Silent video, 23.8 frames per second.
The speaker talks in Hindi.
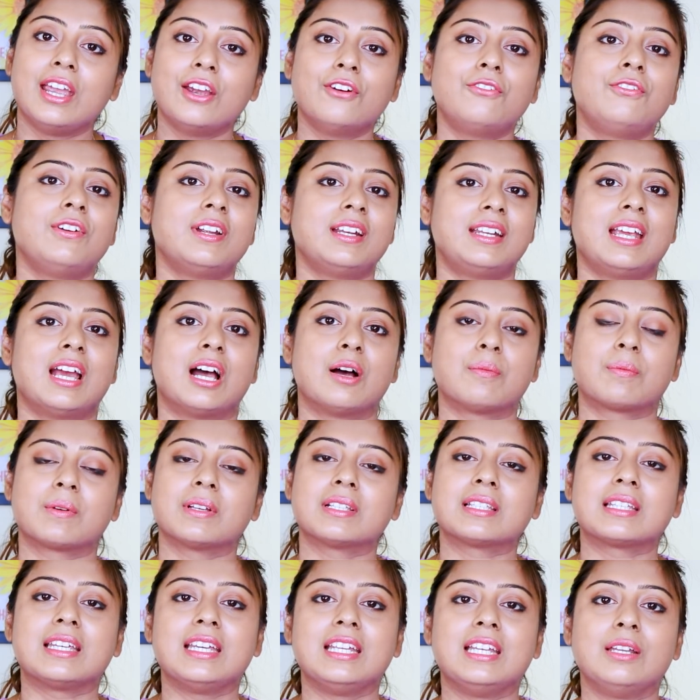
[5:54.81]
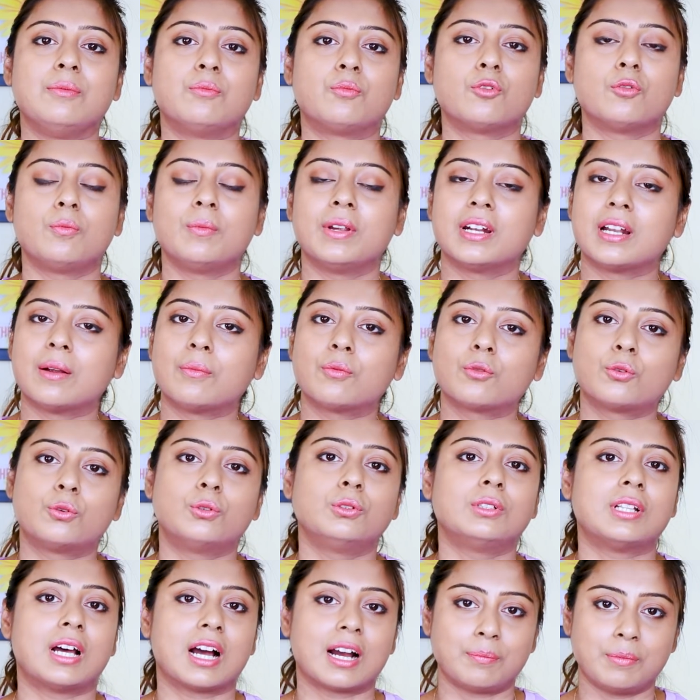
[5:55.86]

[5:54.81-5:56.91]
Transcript: एवरी डे आपका स्किन इम्प्रूवमेंट आप खुद